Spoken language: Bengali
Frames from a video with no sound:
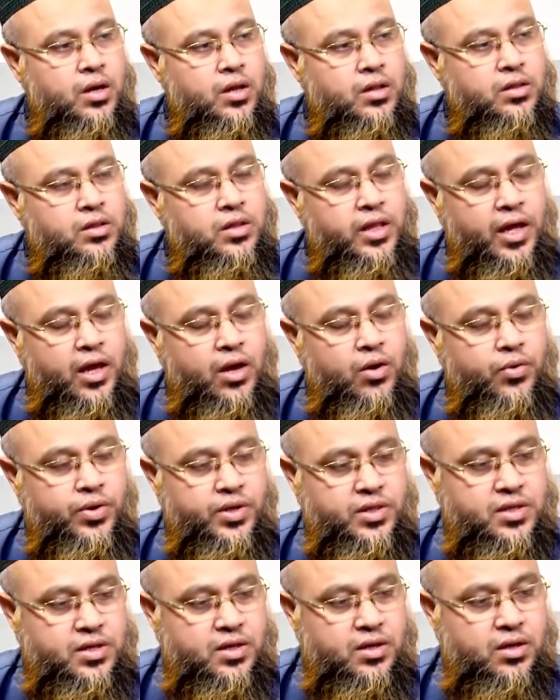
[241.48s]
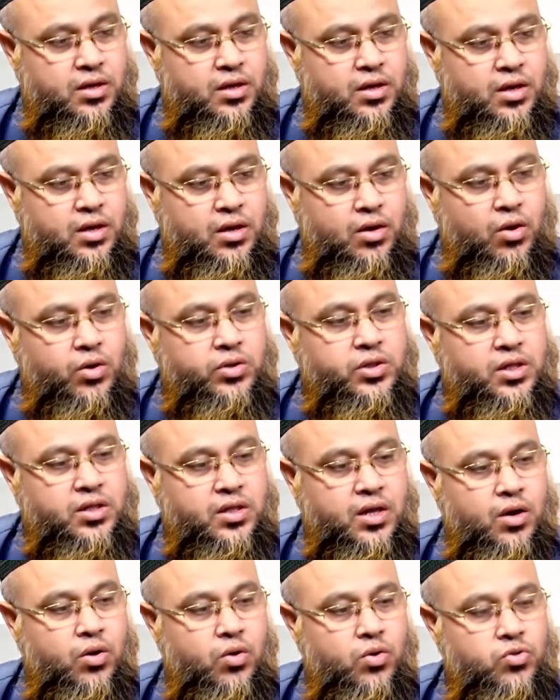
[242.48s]
দেয়া হয়েছে অর্থাৎ
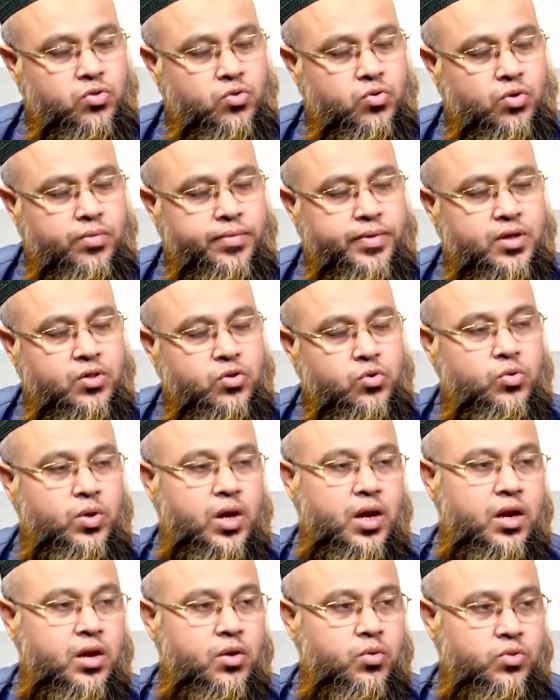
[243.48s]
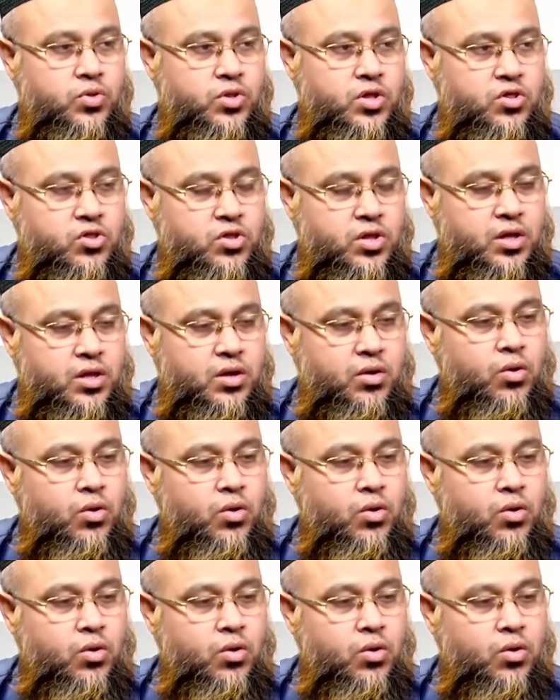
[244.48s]
তারা হজ করবে শুধু আল্লাহর উদ্দেশ্যেই